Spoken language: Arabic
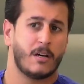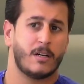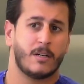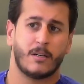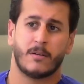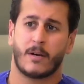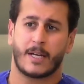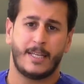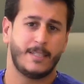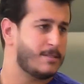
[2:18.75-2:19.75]
آه،
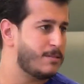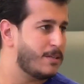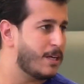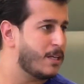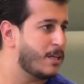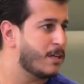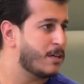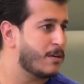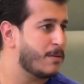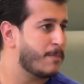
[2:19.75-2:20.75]
أكيد يعني
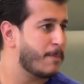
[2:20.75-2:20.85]
آه،